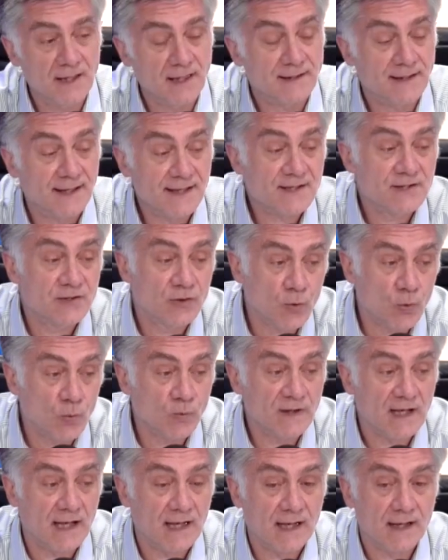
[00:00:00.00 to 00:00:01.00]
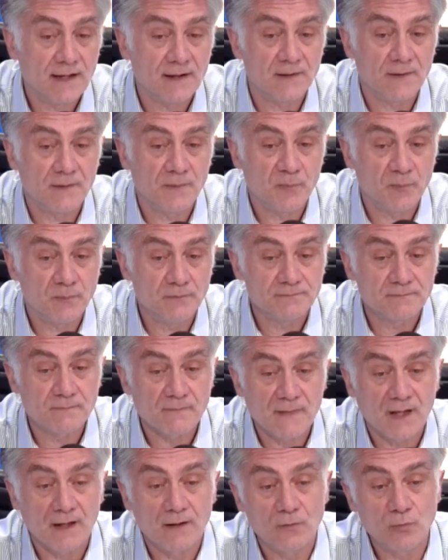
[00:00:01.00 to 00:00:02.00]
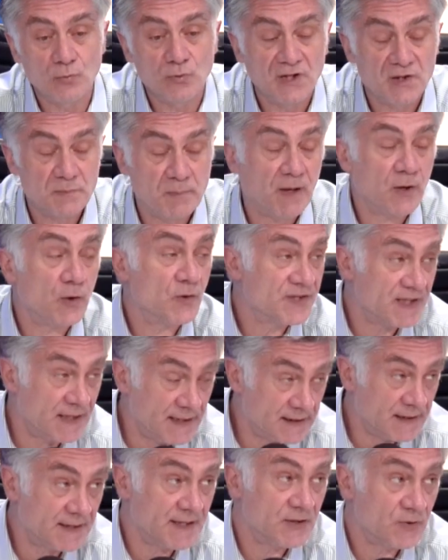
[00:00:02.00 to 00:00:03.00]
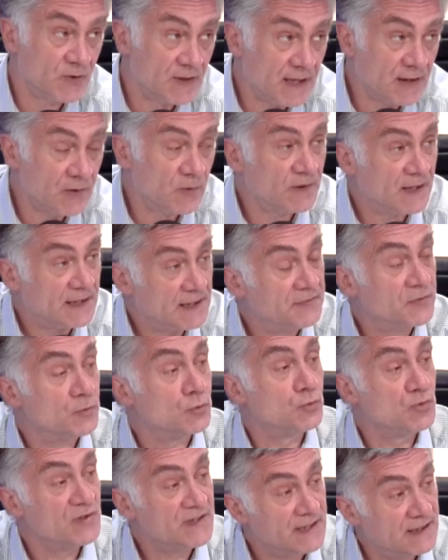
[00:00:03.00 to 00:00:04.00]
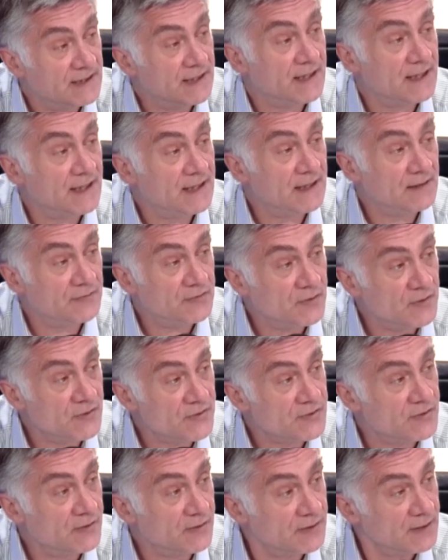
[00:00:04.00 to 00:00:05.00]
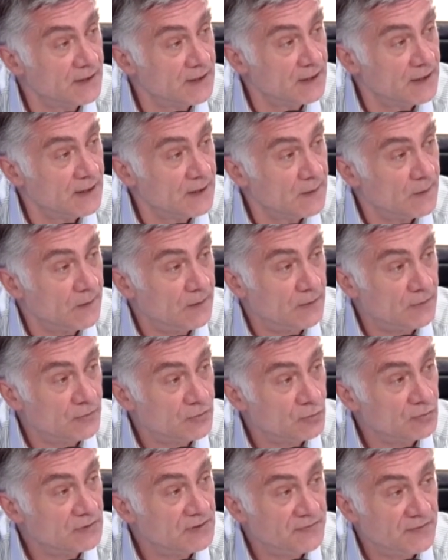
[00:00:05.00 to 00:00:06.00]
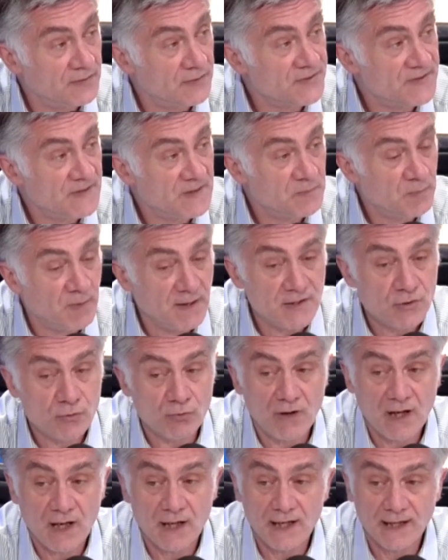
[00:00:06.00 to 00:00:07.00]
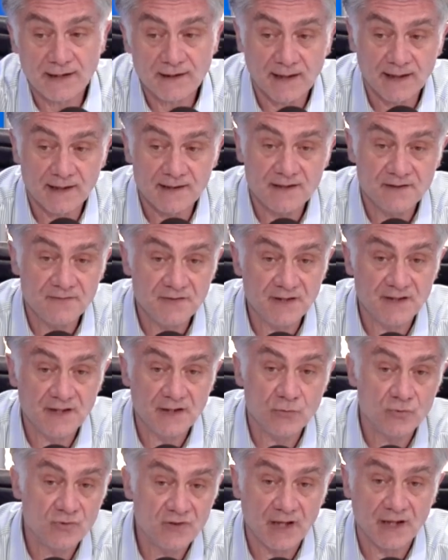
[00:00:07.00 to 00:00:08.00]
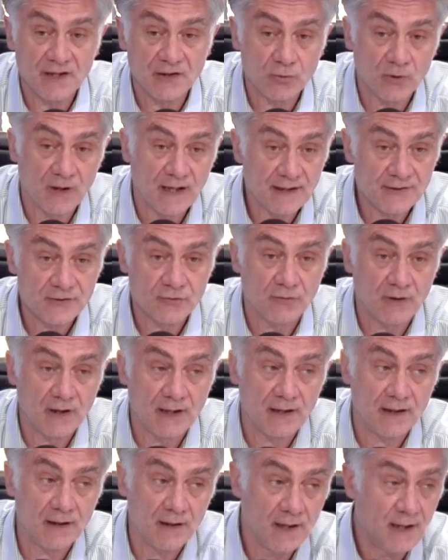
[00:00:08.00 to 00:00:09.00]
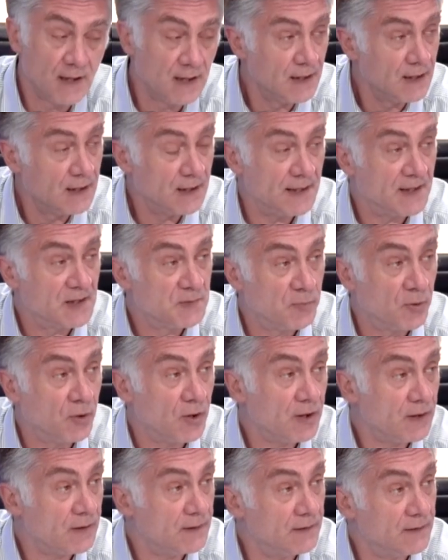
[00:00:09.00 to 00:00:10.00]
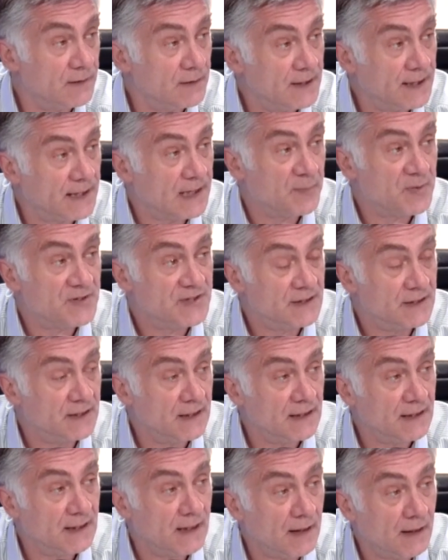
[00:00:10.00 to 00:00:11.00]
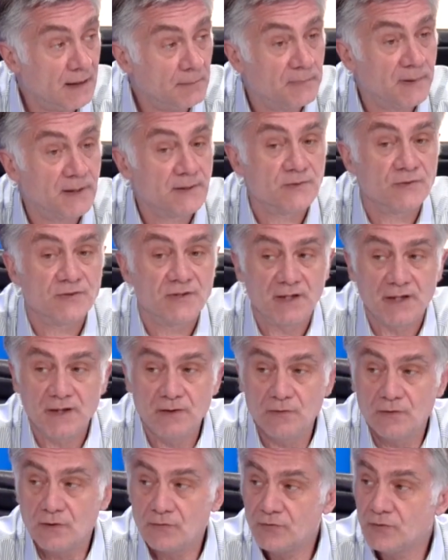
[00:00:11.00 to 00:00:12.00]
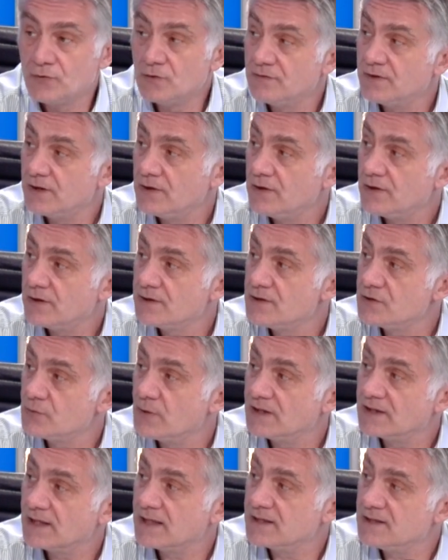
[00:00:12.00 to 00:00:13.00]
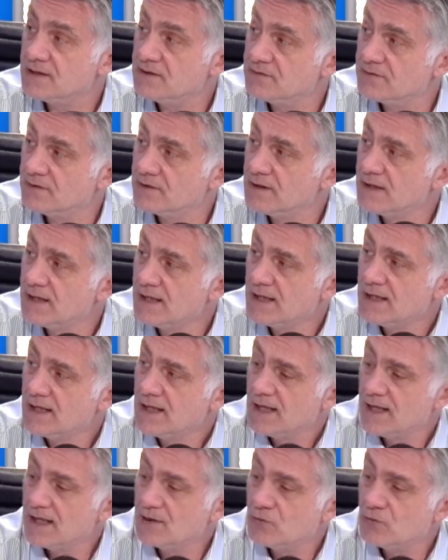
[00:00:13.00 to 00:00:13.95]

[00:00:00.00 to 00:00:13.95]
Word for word: atteste qu'on a une expérience à l'international, qu'on a défendu les intérêts de la France euh, sous différents aspects, soit l'attractivité du territoire, soit l'export, euh, la capacité à présenter une offre de valeur qui soit attractive. Alors, ça veut